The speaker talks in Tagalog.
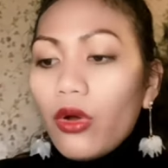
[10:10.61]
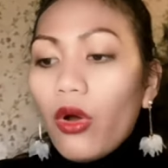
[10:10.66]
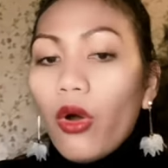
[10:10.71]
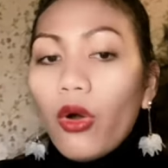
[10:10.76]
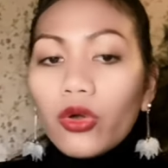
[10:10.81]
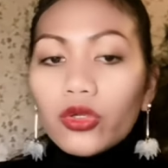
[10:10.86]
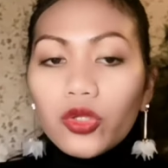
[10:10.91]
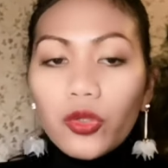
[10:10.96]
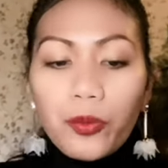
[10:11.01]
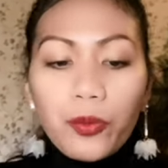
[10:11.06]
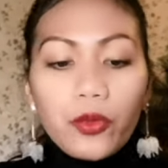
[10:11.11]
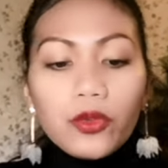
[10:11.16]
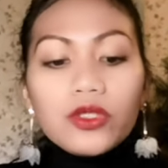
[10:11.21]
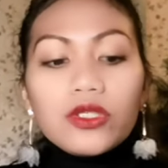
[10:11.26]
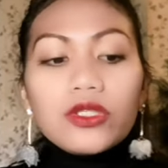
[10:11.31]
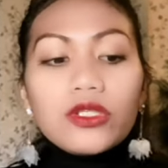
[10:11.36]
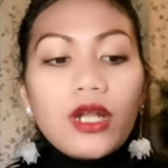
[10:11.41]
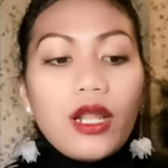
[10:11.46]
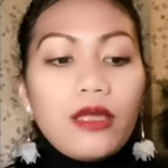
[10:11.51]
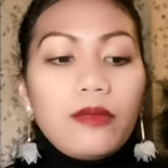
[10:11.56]

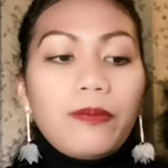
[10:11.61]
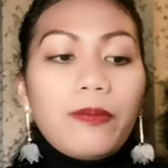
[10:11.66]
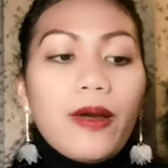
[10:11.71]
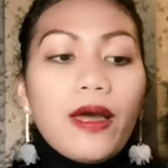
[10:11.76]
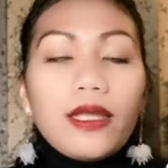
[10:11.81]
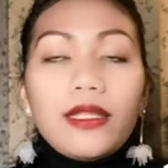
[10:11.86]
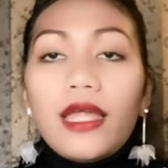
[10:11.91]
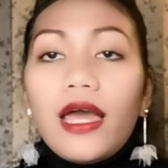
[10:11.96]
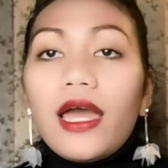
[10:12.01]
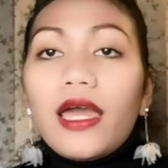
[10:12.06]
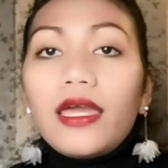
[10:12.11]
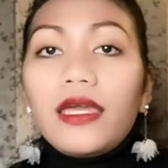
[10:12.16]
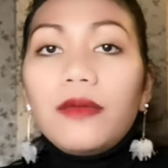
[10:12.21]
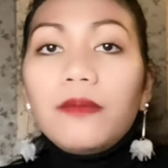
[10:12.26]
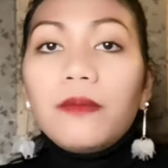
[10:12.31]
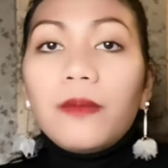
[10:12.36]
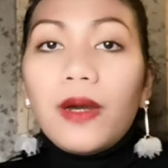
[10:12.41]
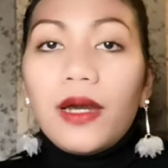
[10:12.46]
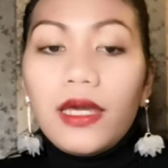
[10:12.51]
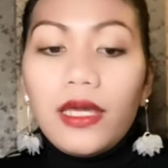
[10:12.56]
octopus tripod ay
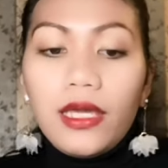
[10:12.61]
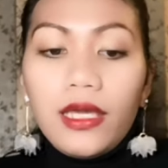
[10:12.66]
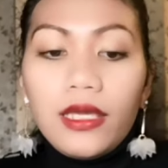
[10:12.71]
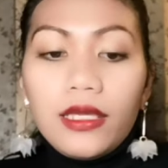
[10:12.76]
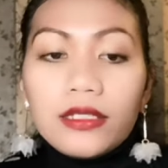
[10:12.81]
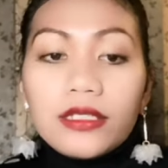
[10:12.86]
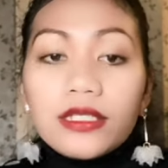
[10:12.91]
may